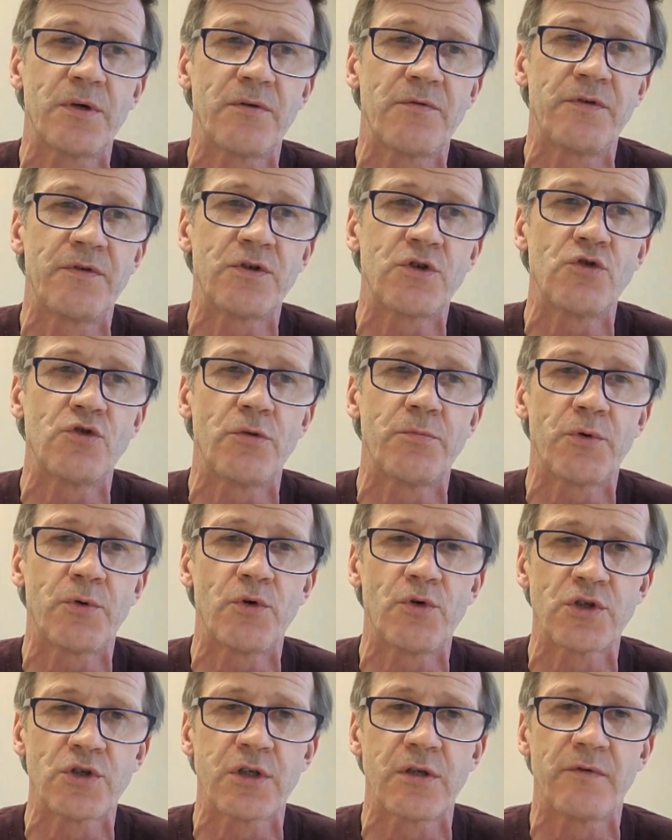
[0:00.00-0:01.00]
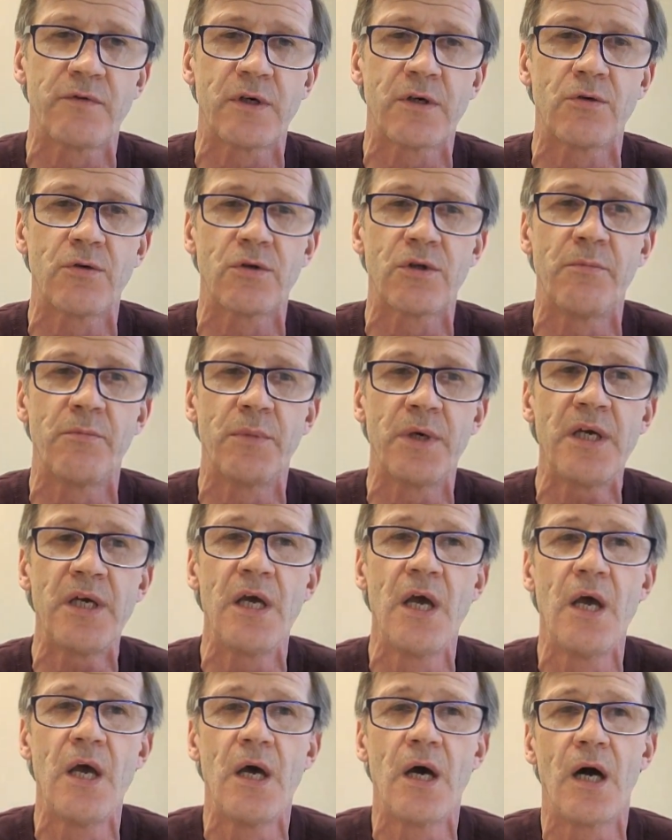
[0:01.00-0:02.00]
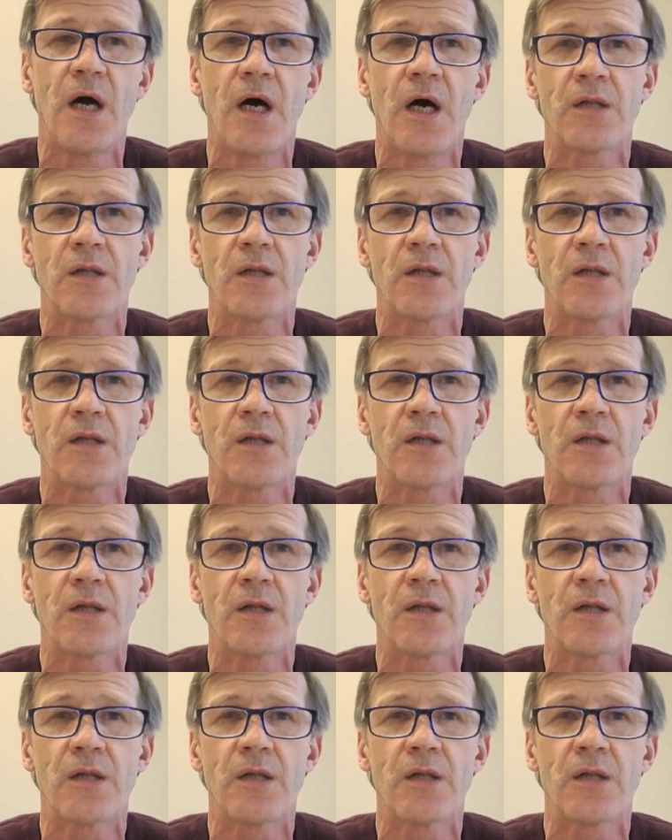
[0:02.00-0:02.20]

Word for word: э, весной прошлого года мы